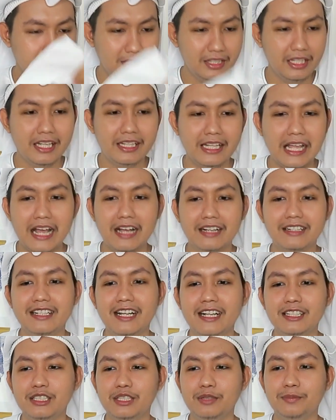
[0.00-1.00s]
dan
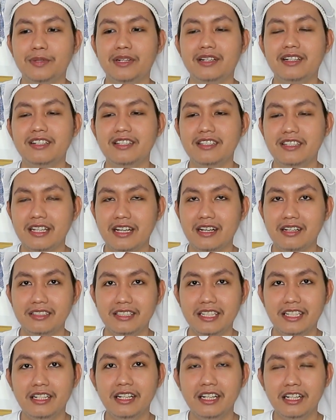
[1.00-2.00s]
agak super kencang
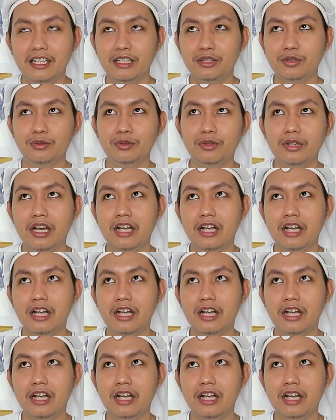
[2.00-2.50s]
jadi ini tuh